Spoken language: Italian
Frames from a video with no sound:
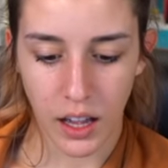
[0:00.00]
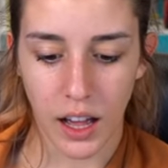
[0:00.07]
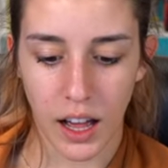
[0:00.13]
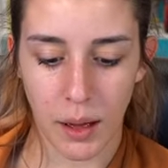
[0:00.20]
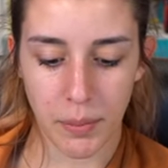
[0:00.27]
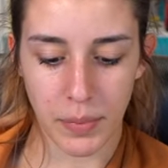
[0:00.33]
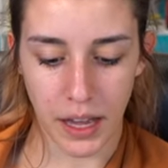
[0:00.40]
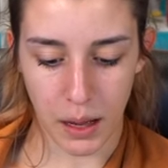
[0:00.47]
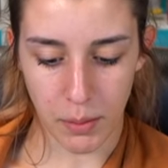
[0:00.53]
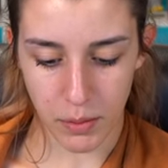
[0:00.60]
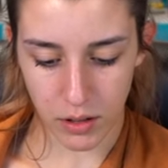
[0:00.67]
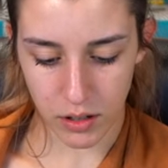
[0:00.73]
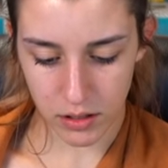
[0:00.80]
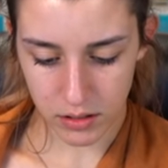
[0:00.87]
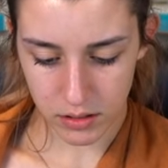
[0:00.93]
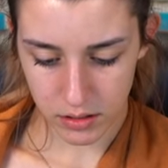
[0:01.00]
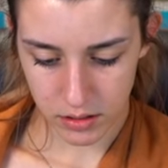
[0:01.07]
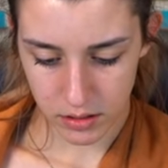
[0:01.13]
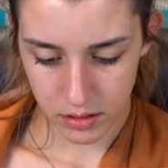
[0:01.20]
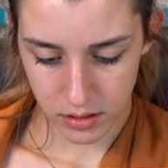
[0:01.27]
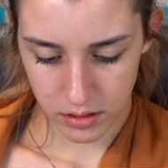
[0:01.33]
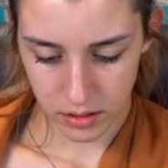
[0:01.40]
Abbiamo
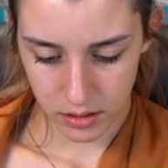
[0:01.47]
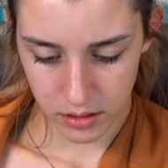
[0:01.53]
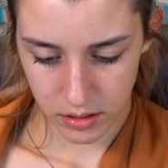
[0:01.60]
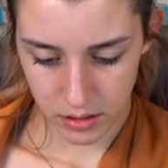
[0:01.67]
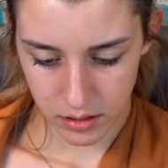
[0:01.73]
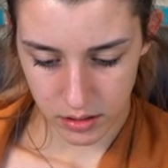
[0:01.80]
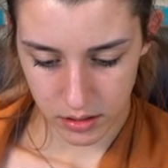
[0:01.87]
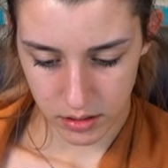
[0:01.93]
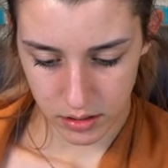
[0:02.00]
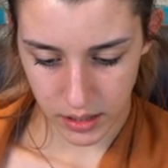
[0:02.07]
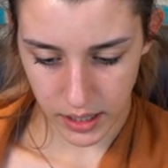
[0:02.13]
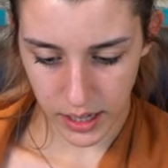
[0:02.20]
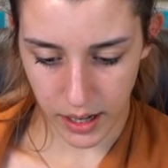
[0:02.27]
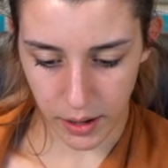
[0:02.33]
Ah,